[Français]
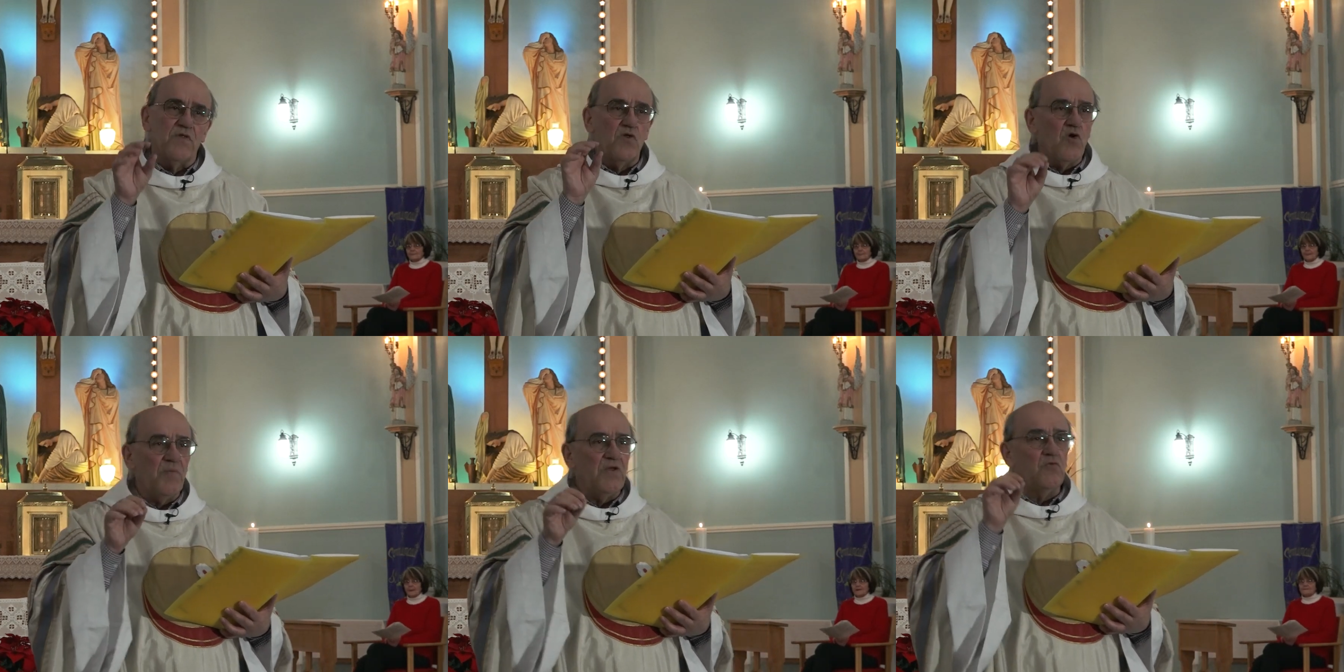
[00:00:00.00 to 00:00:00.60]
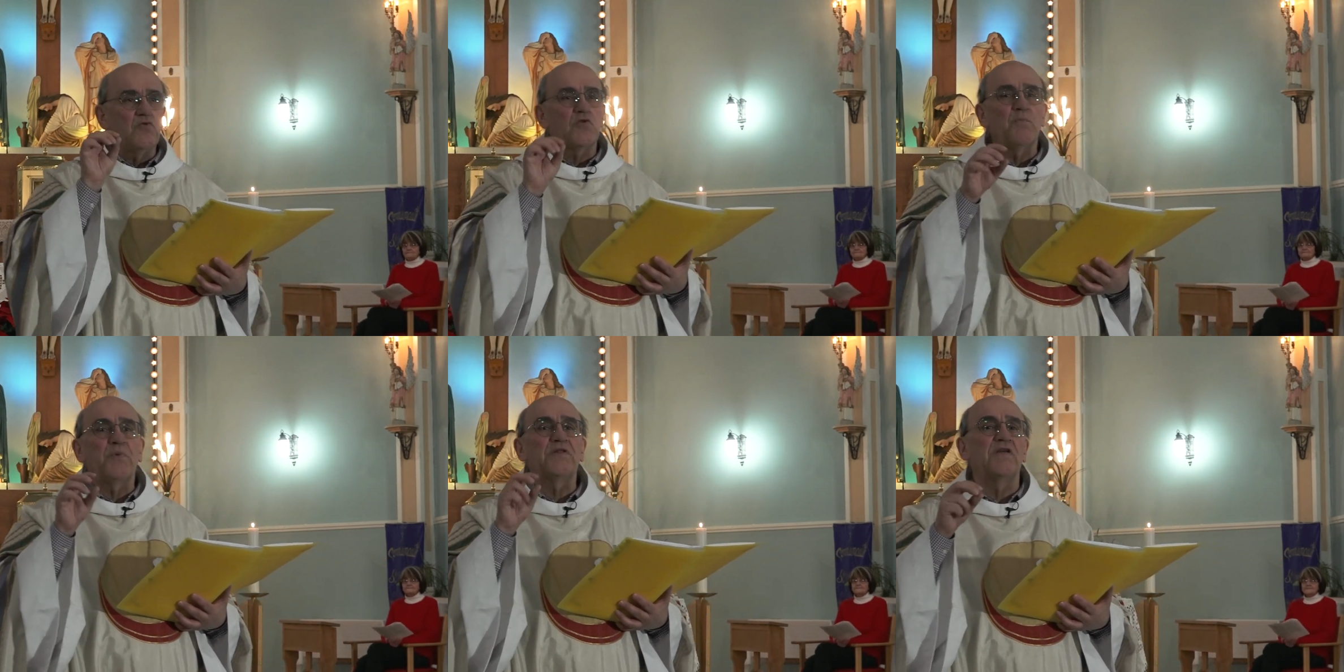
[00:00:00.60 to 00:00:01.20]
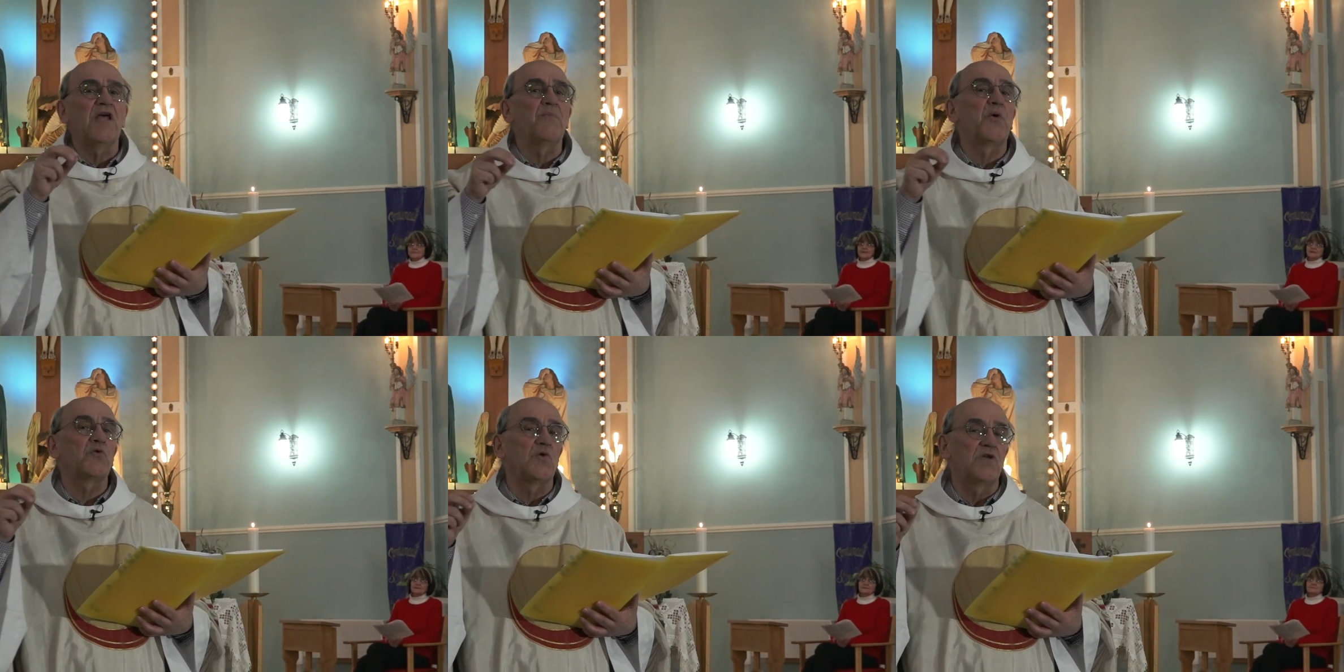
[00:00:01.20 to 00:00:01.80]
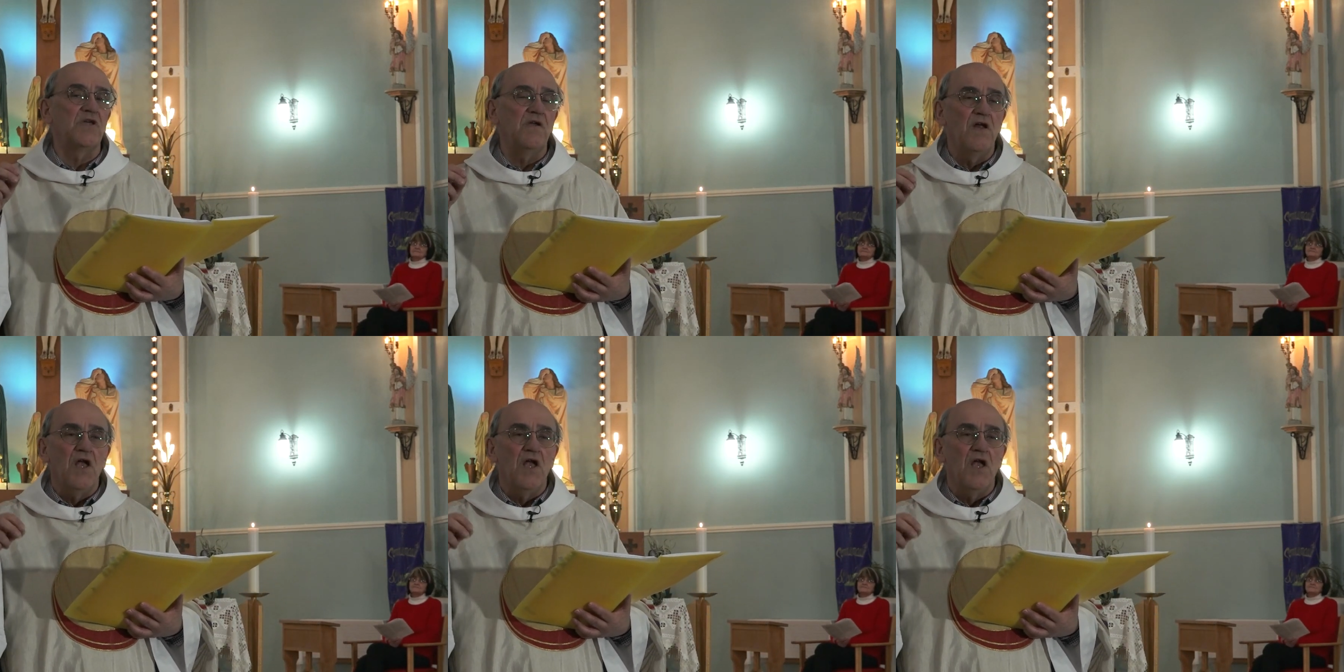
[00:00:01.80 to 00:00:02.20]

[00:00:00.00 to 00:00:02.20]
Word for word: nommés. Nous ne sommes pas des n'importe qui.